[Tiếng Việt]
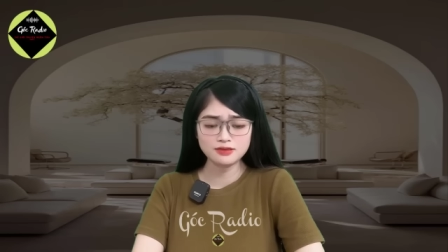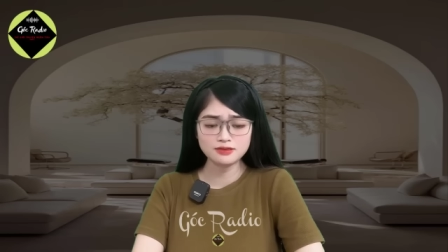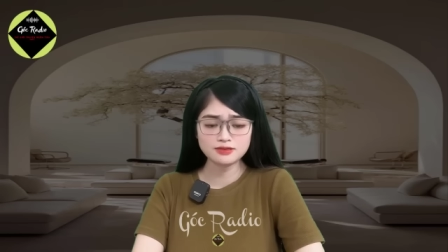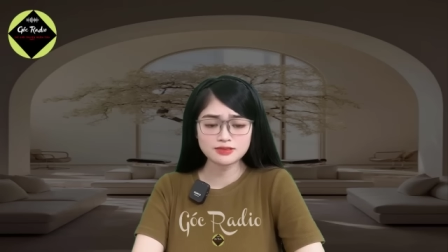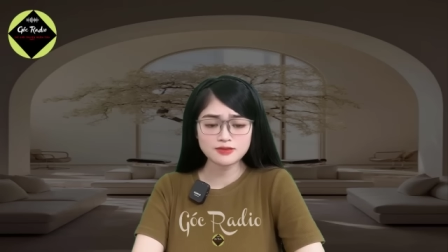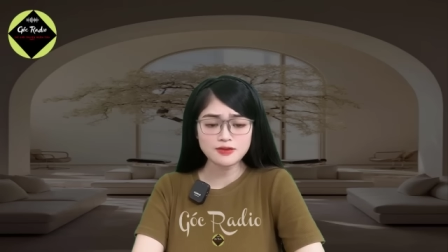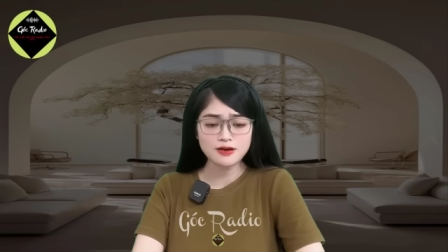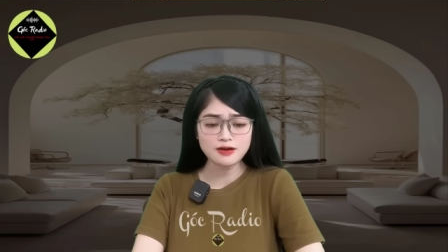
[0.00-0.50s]

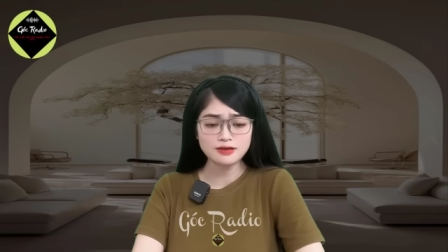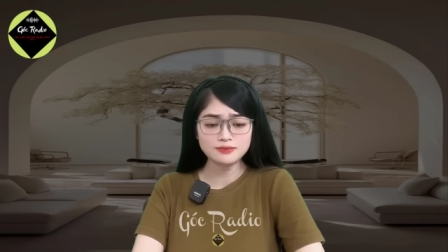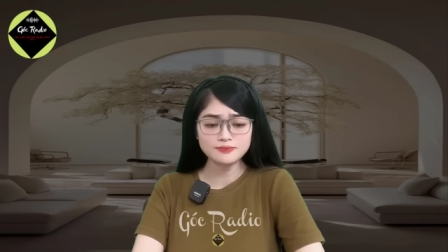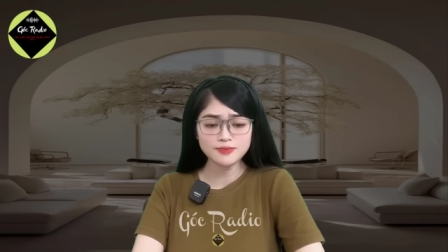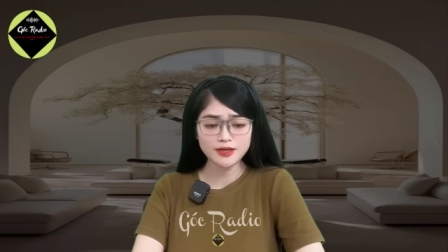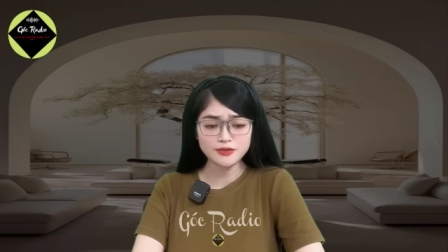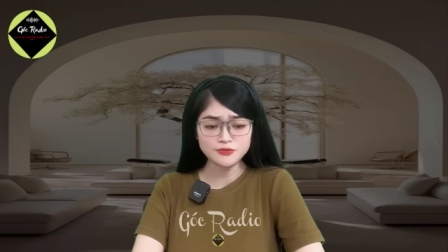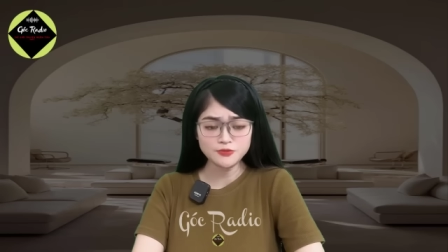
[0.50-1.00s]
Sau đó
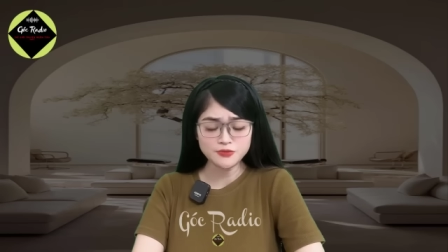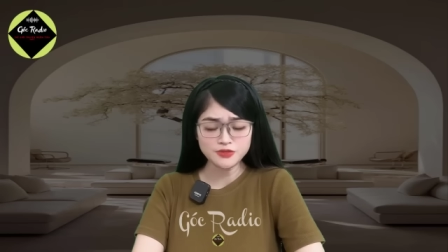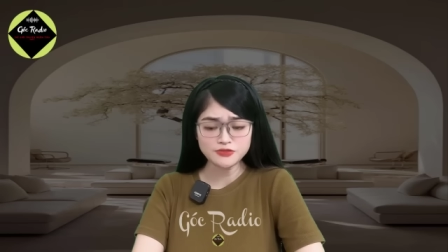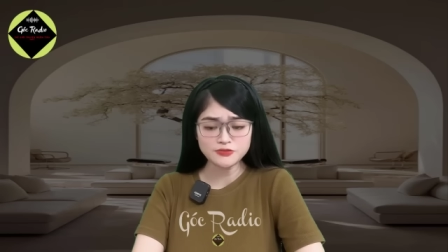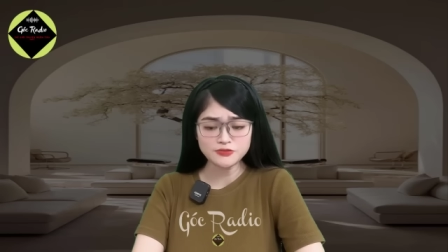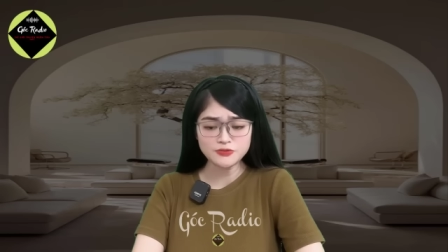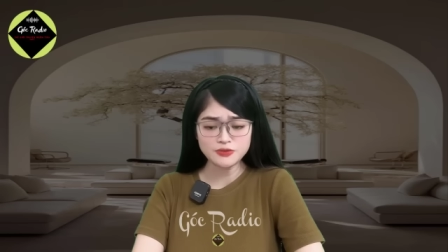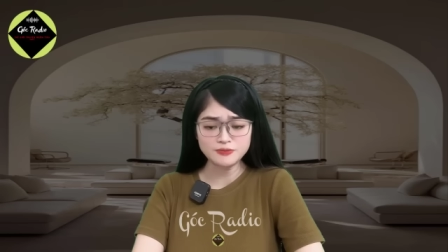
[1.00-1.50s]
anh quỳ
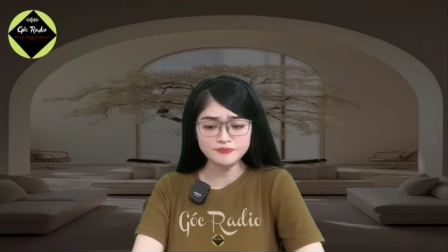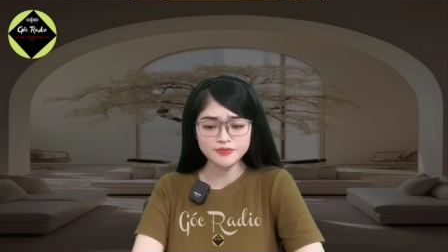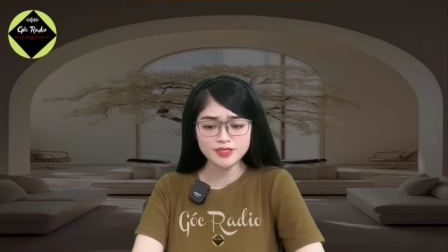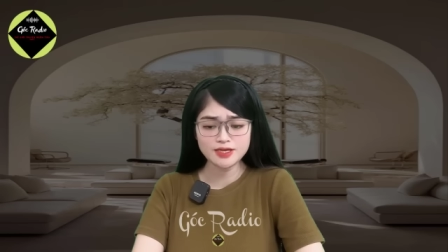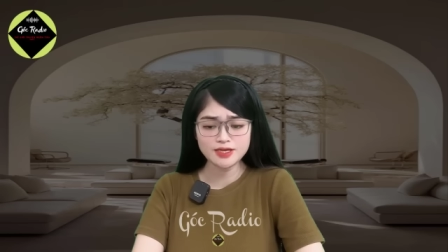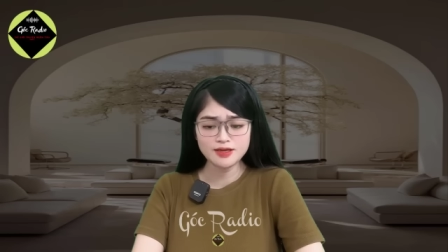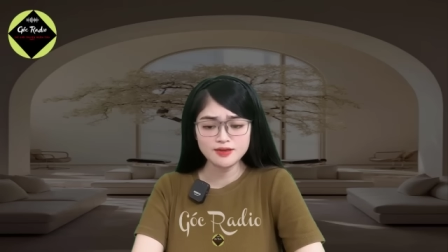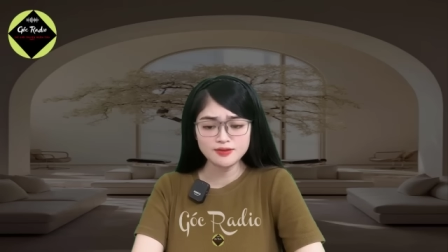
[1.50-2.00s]
xuống,
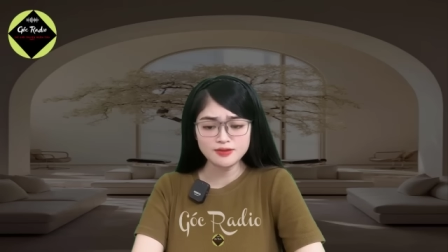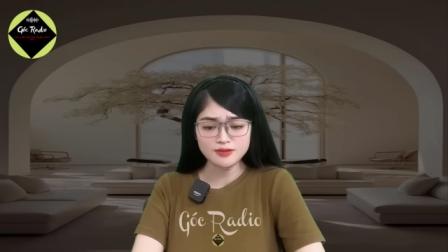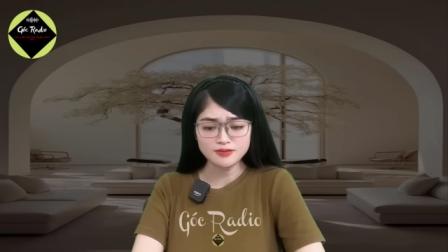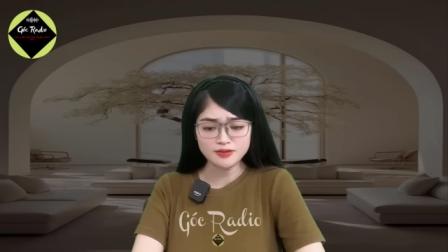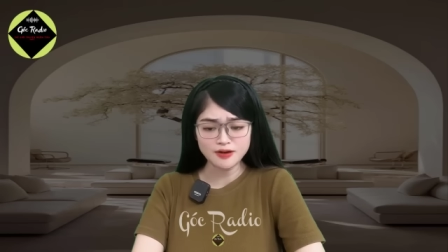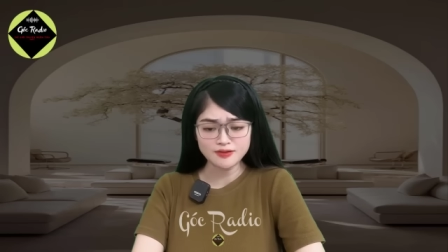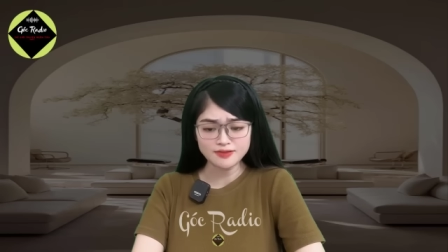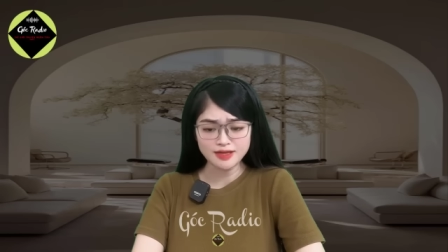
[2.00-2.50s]

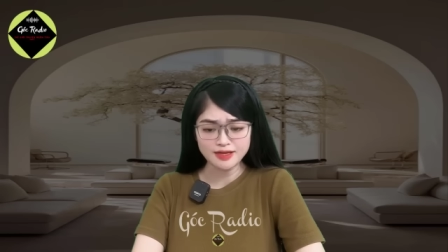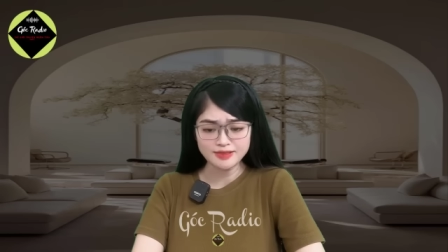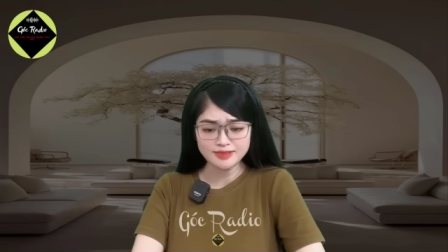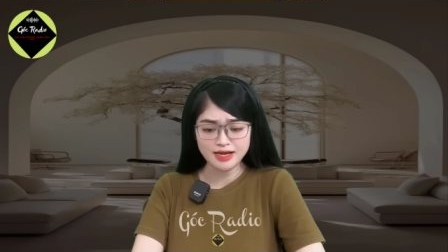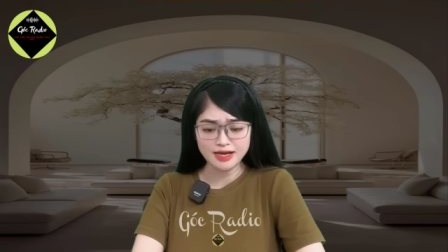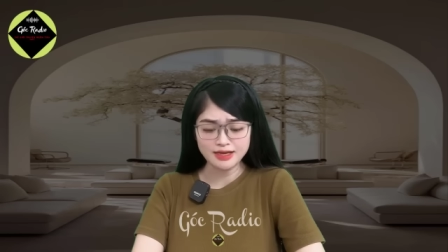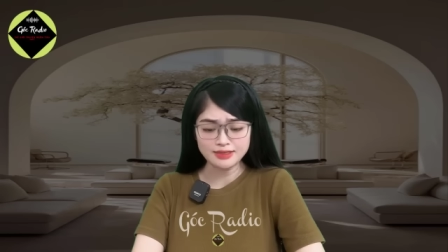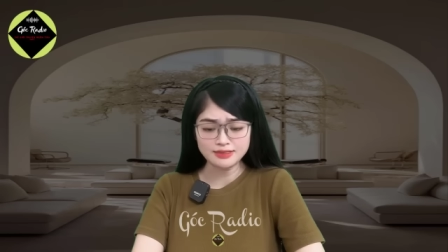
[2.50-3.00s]
những ngón tay
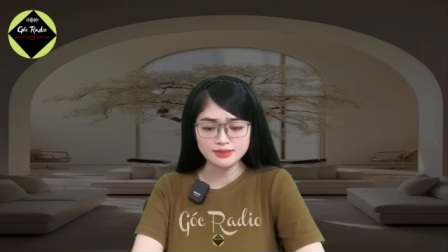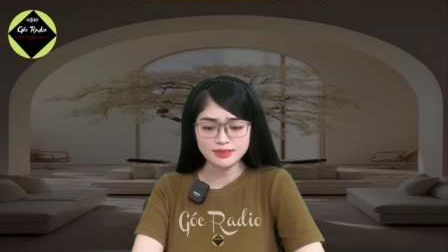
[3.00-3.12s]
dài